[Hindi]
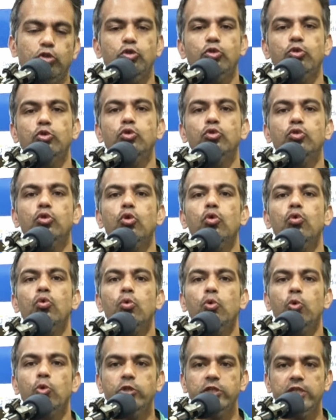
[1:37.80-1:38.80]
टुकटुक को
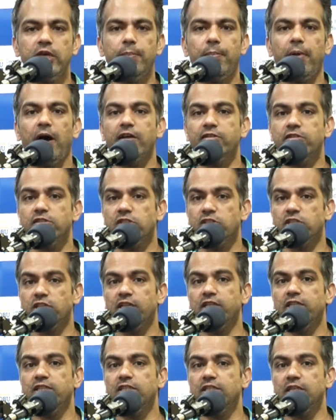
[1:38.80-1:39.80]
उनके पास
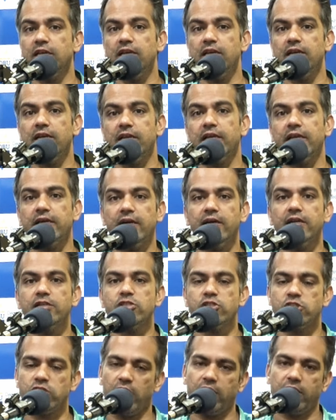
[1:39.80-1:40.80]
जल्दी से लेकर
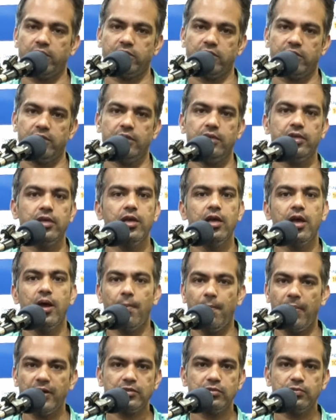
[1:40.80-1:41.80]
जाना चाहिए
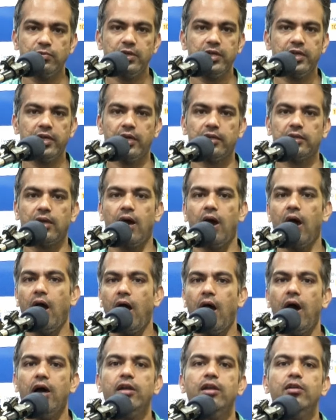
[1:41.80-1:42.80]
बस फिर क्या था
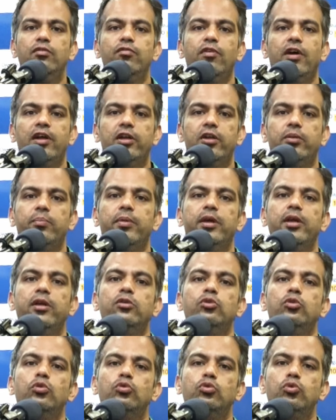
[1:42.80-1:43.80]
आनंद फानन में
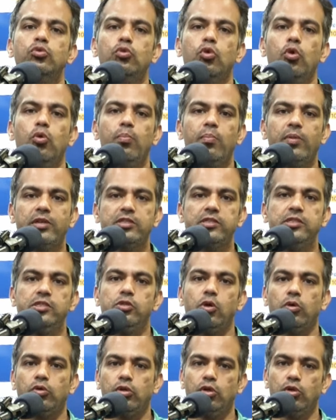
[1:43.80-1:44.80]
टुकटुक को मछली
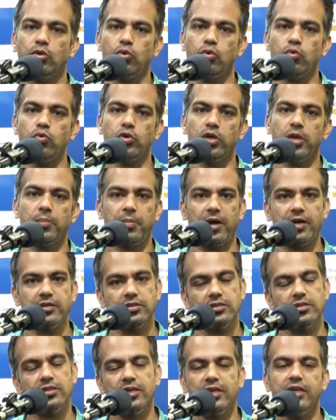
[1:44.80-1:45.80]
डॉक्टर रोहू के
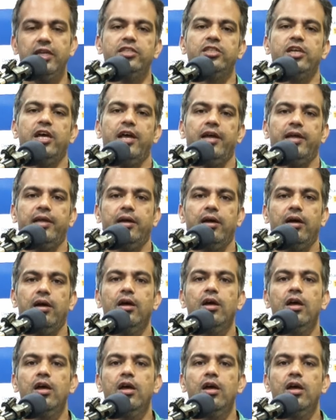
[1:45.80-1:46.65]
पास ले जाया गया